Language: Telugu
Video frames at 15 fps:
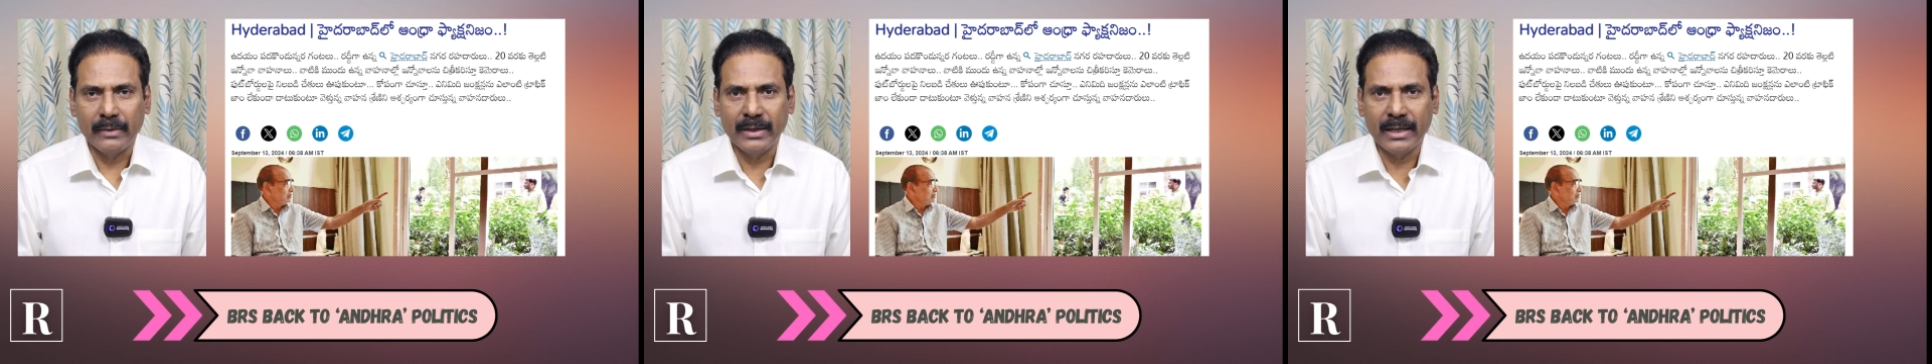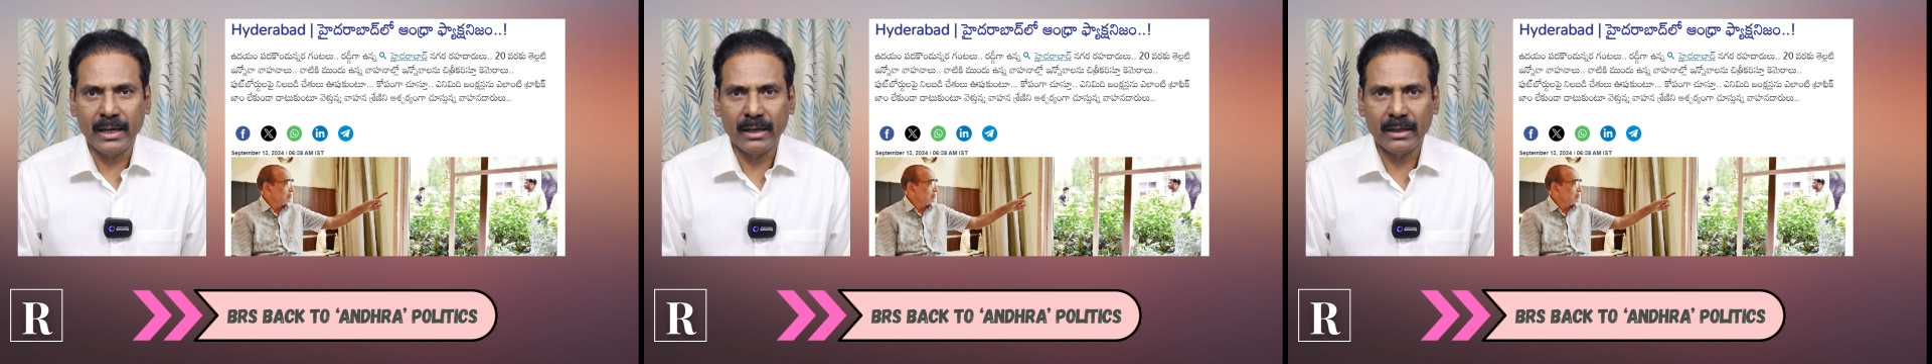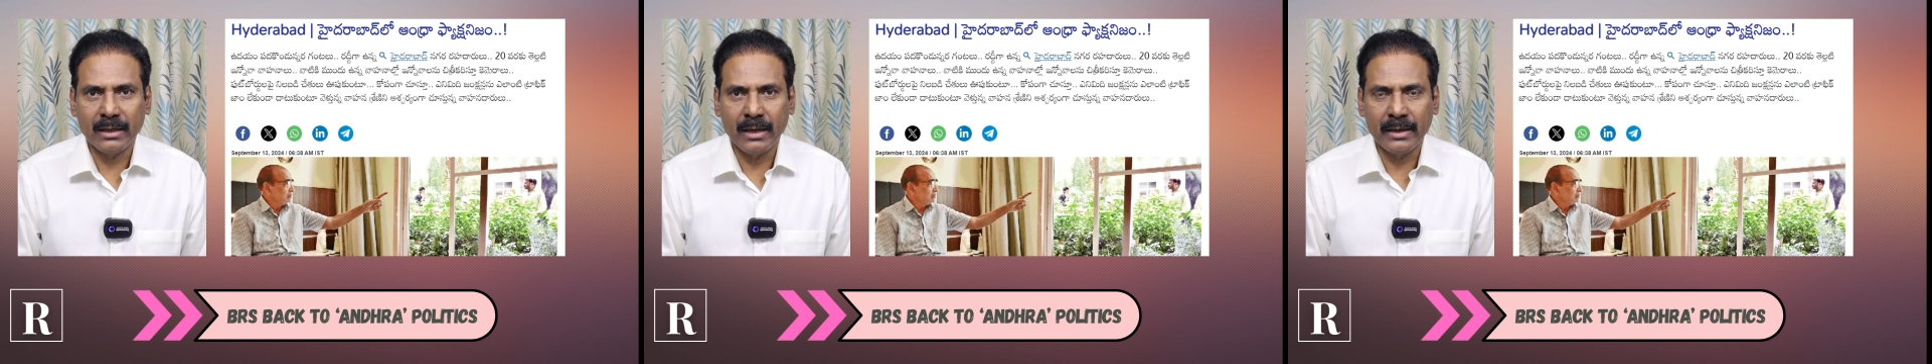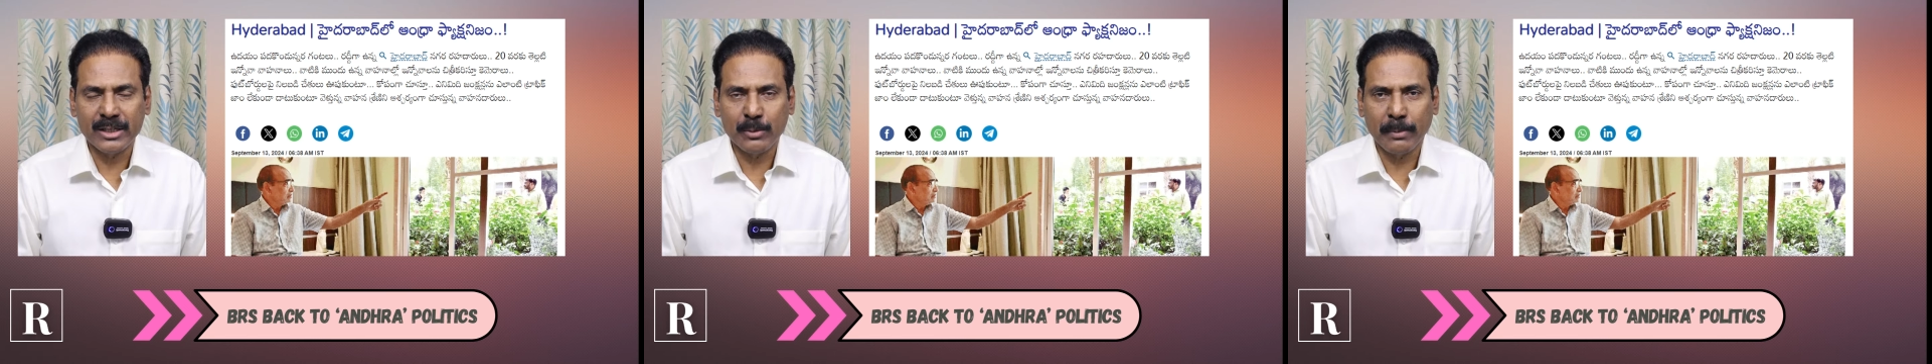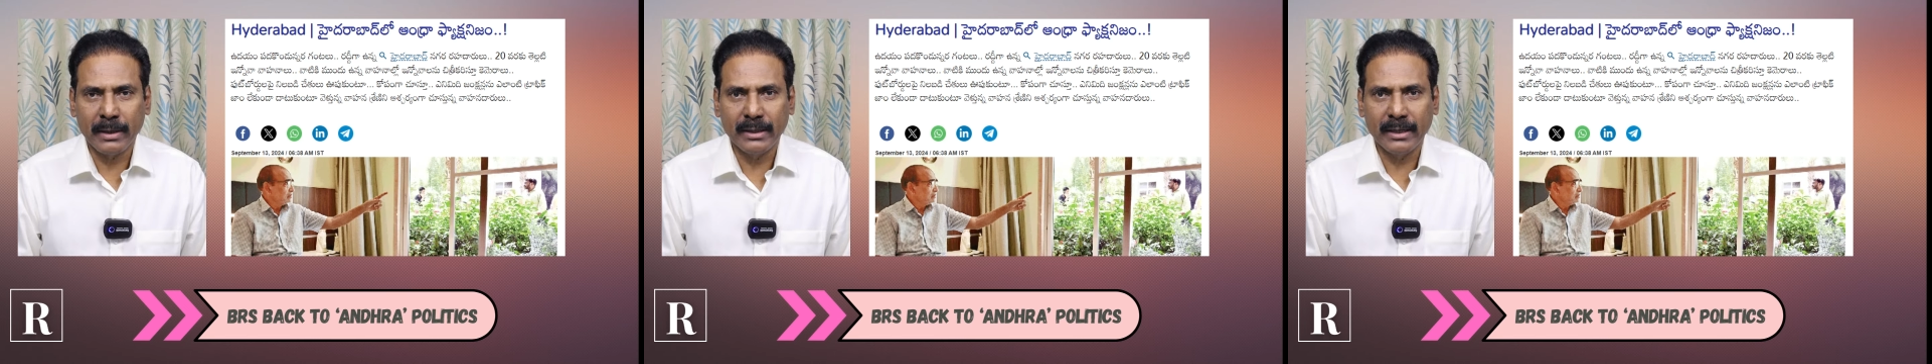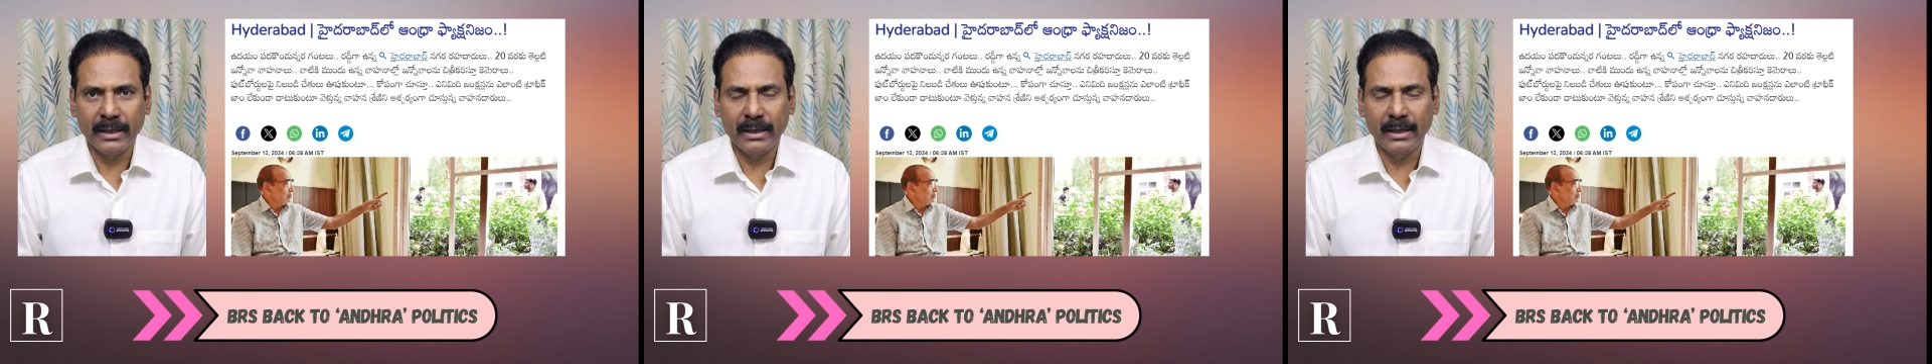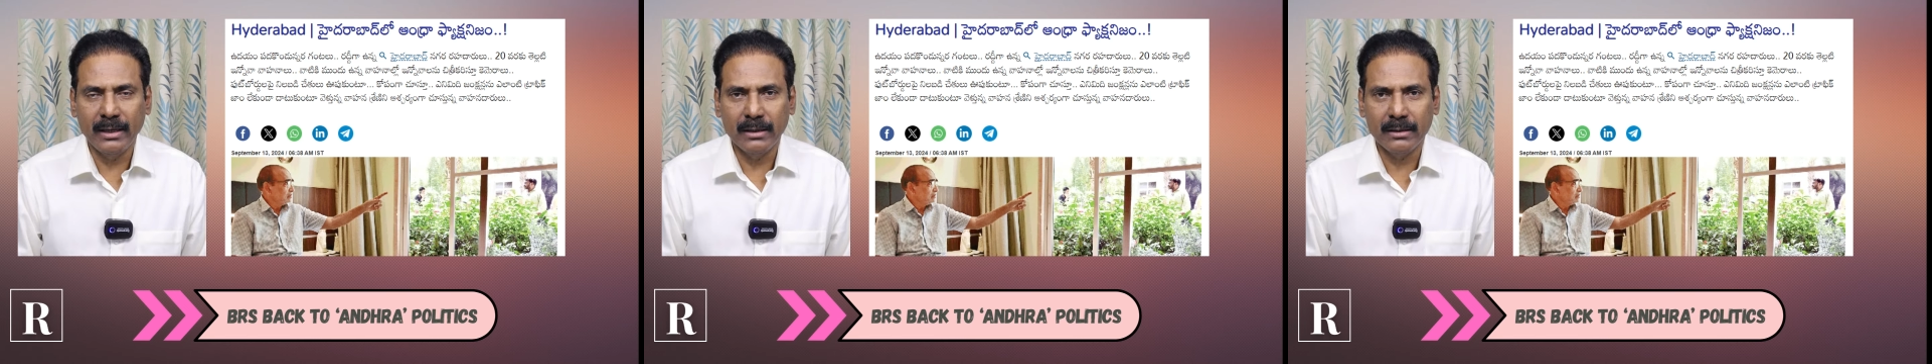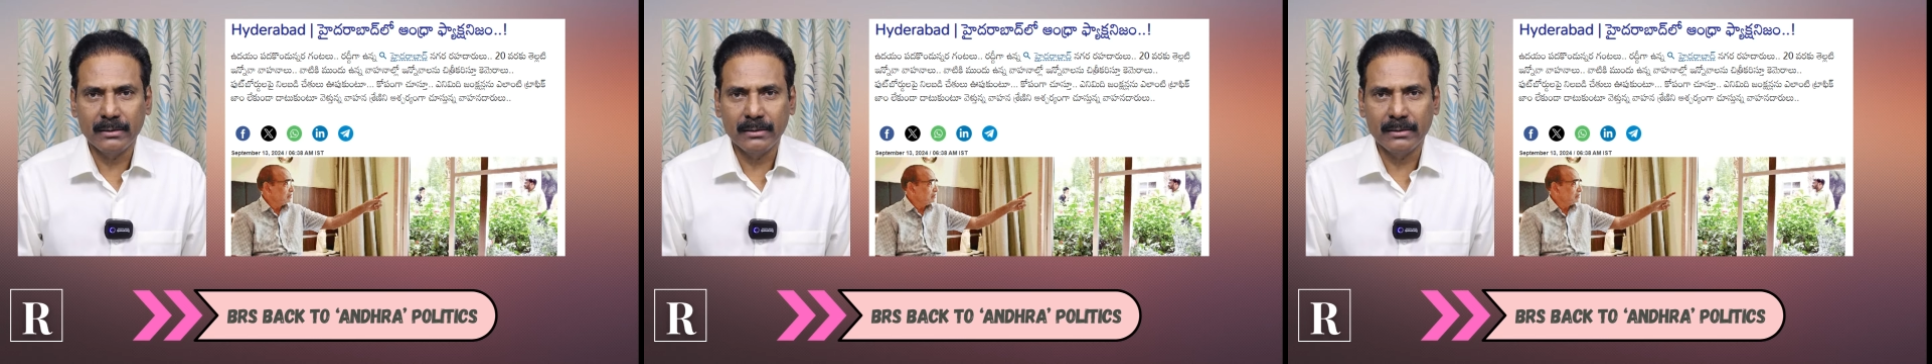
అధికార కాంగ్రెస్ పార్టీకి